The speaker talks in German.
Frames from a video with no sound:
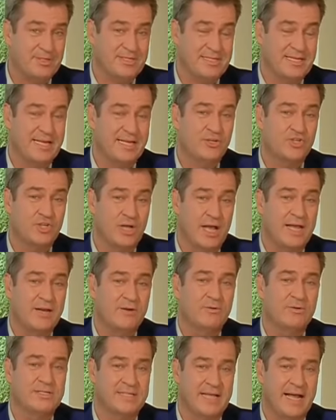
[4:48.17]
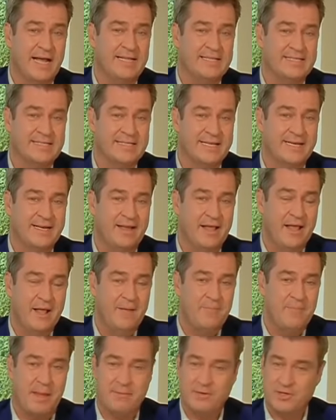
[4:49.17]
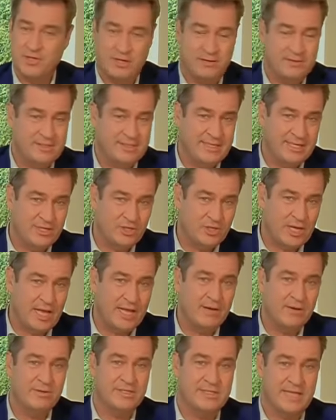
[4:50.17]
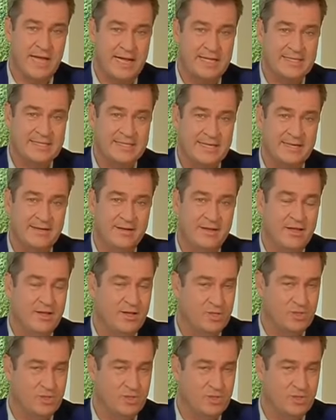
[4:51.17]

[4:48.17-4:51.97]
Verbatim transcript: es die Entscheidung des Einzelnen. Aber schauen Sie, die Entscheidung des Einzelnen,